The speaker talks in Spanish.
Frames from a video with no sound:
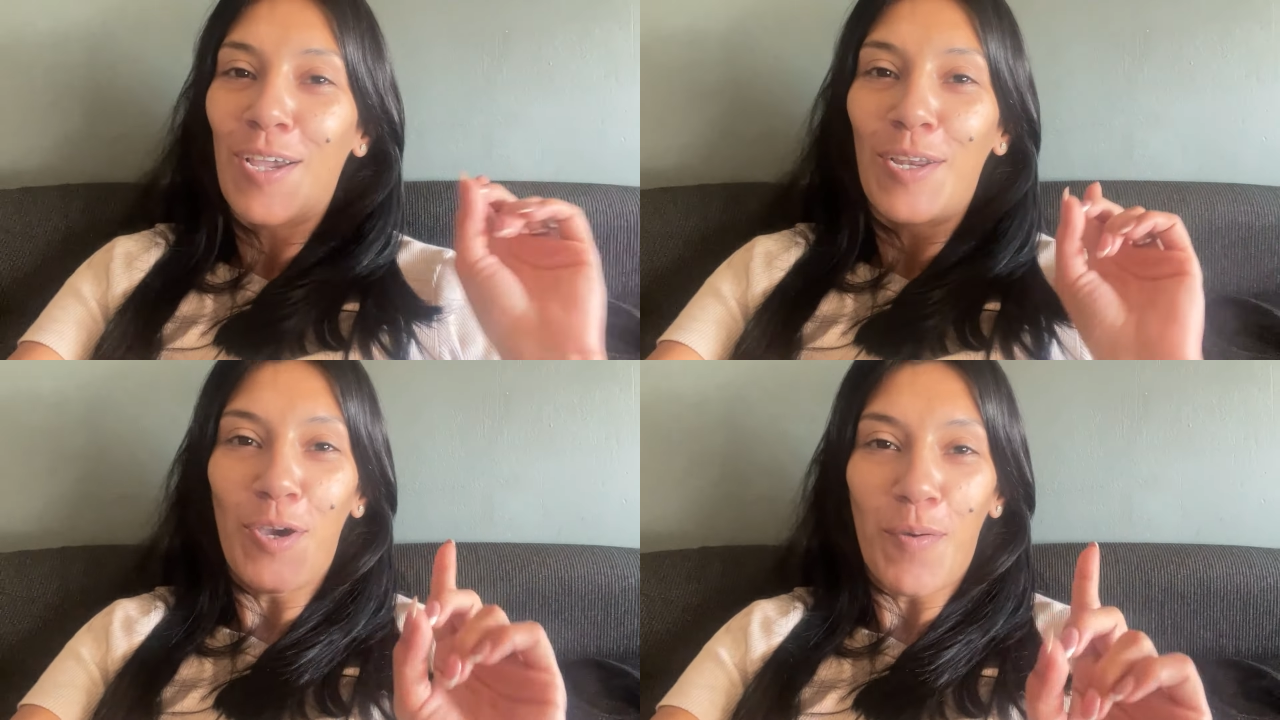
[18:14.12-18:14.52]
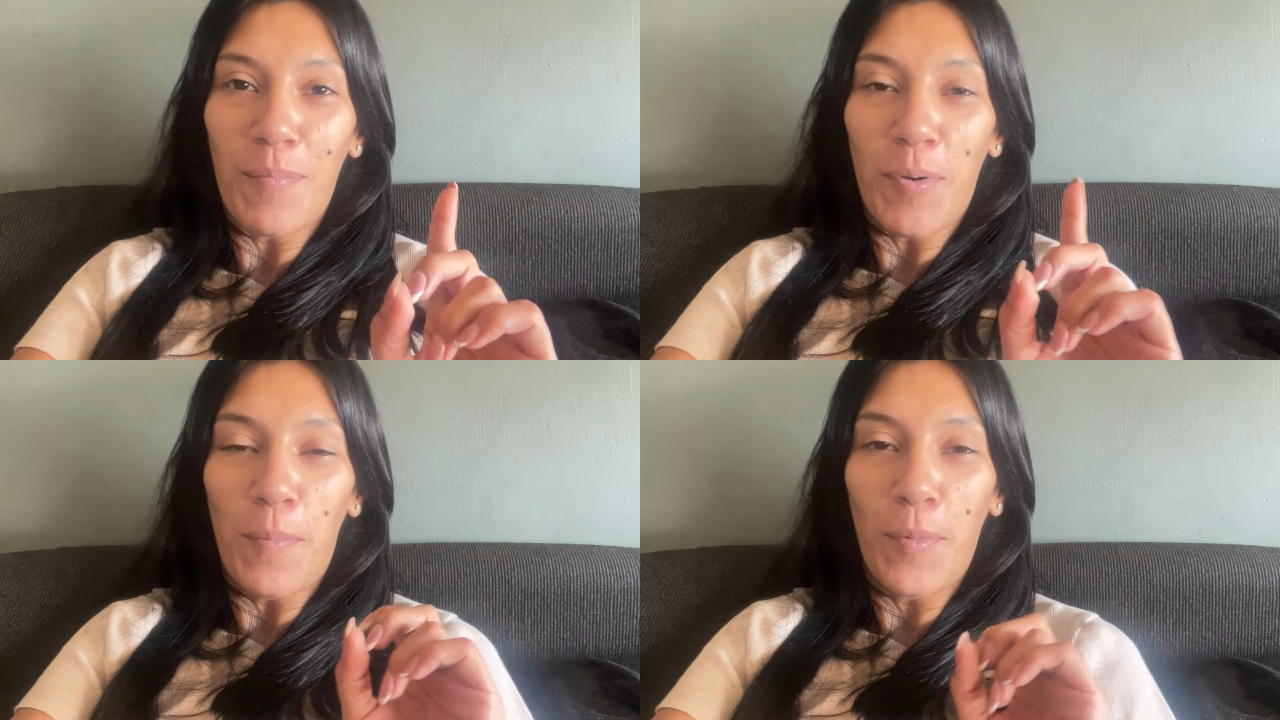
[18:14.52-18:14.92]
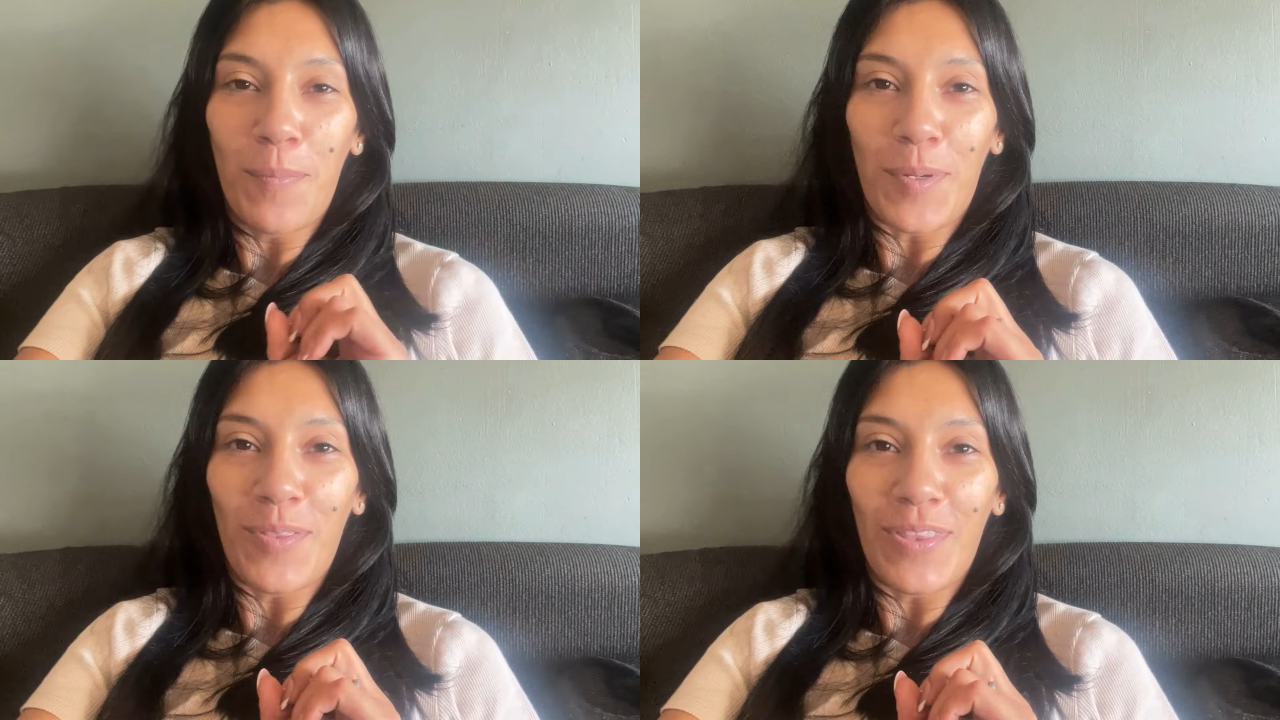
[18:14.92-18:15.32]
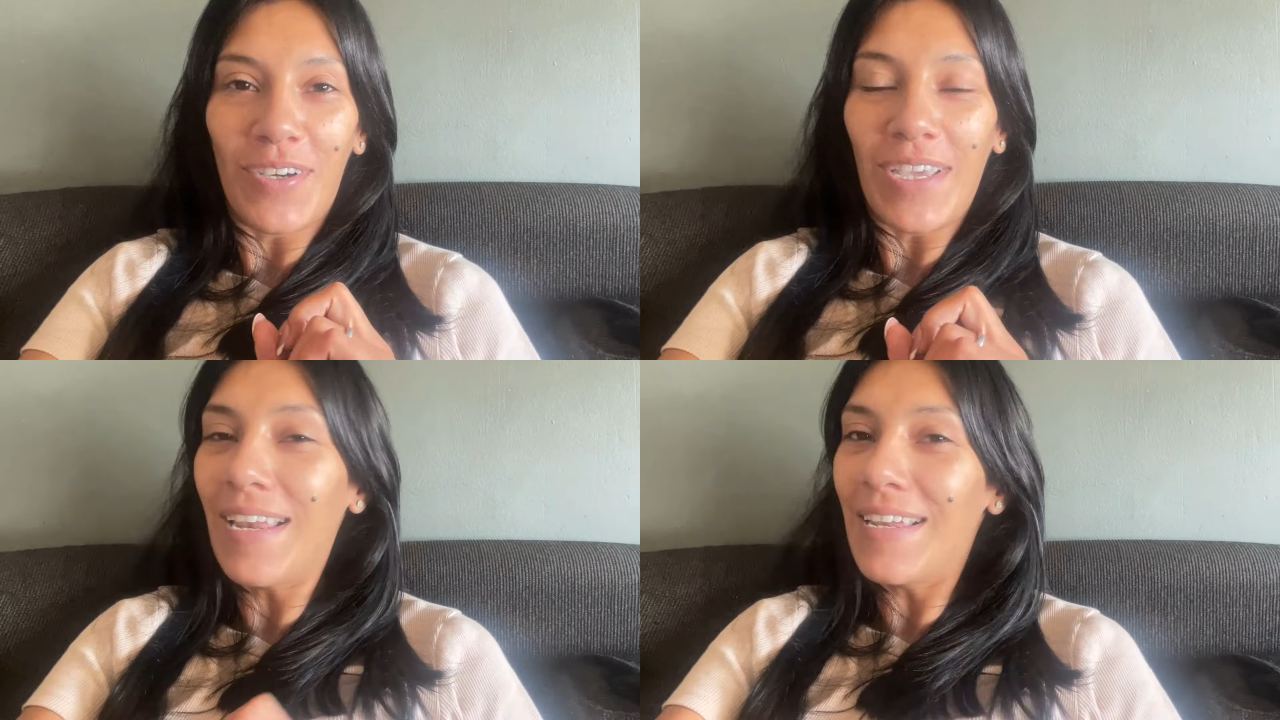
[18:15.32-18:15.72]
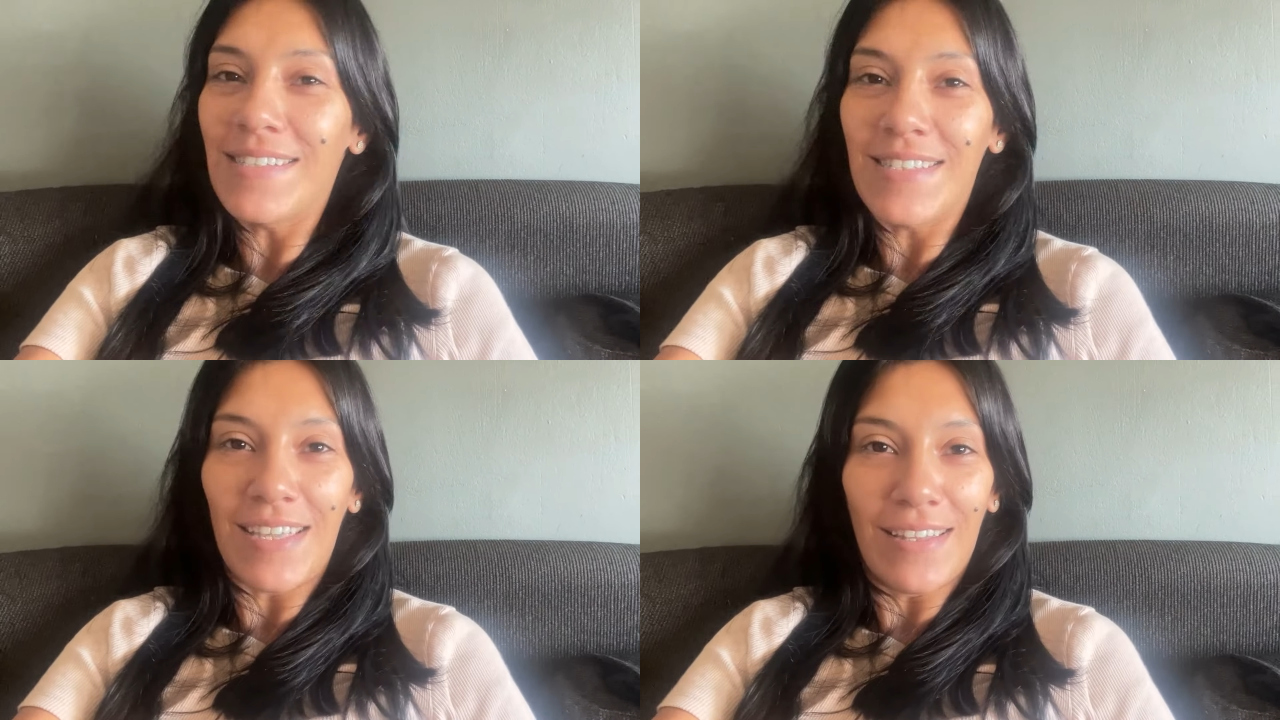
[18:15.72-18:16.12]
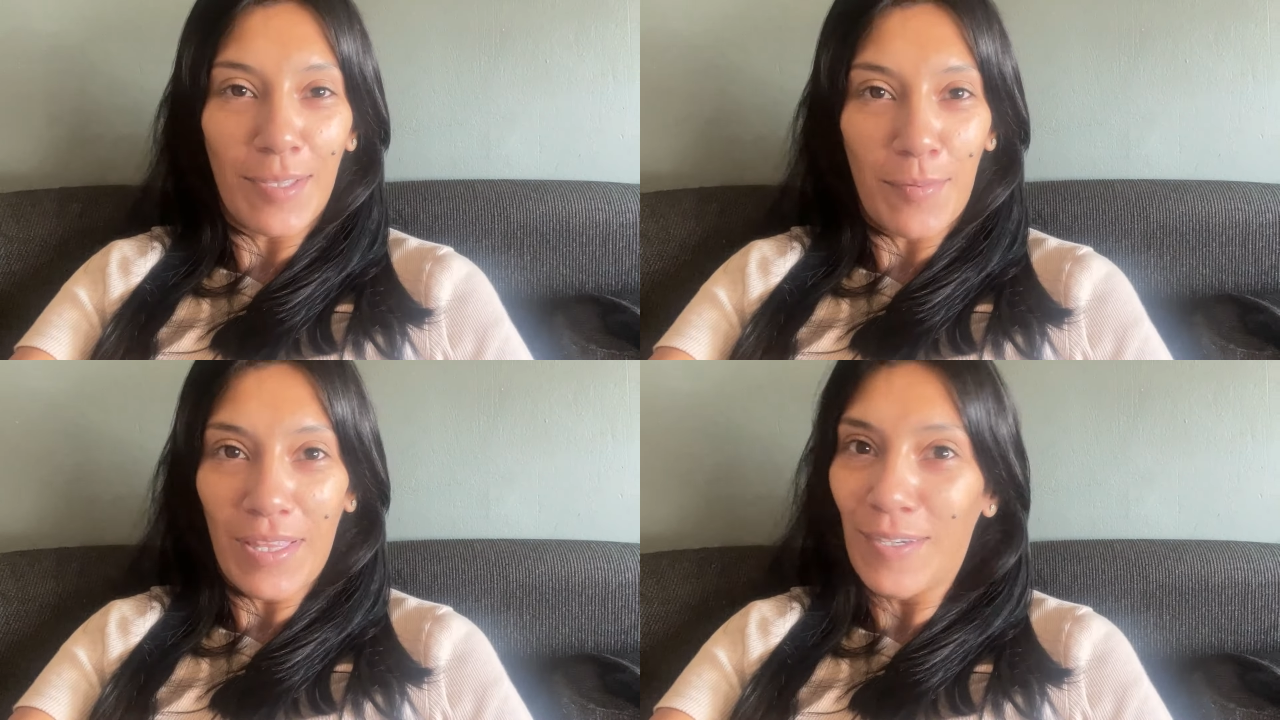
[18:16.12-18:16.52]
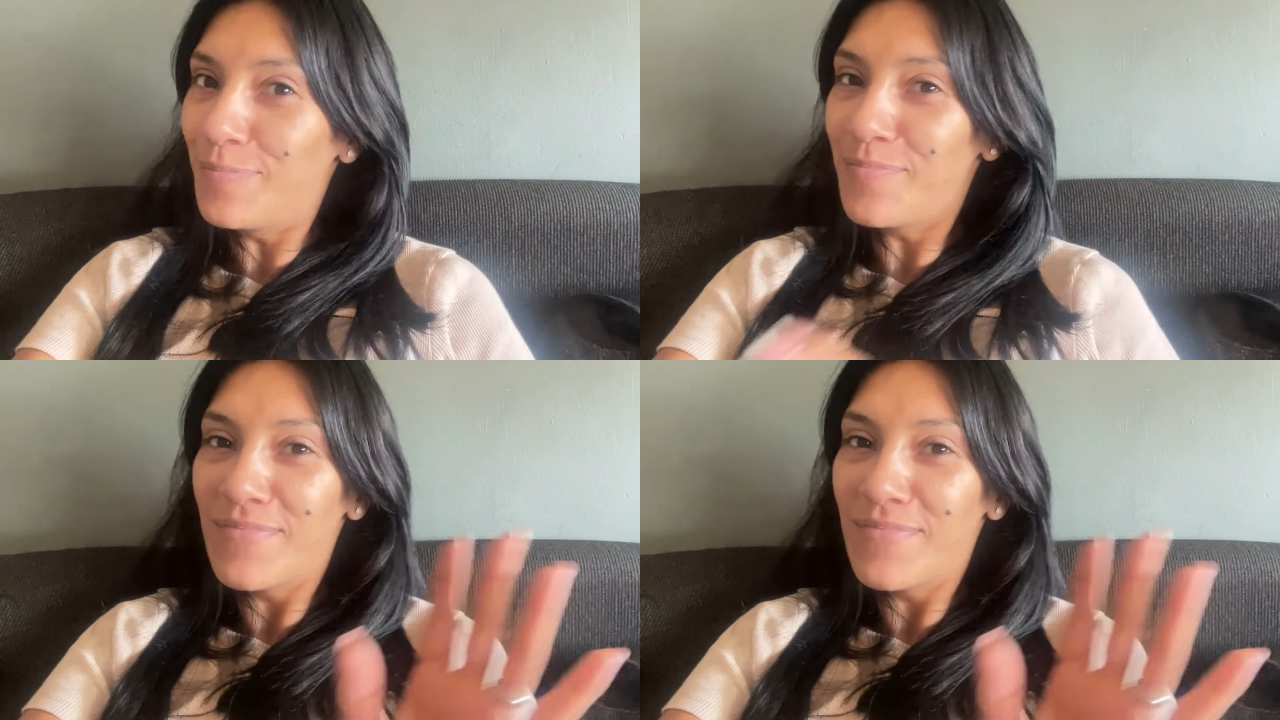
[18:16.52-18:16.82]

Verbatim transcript: Nos vemos muy pronto en el siguiente video.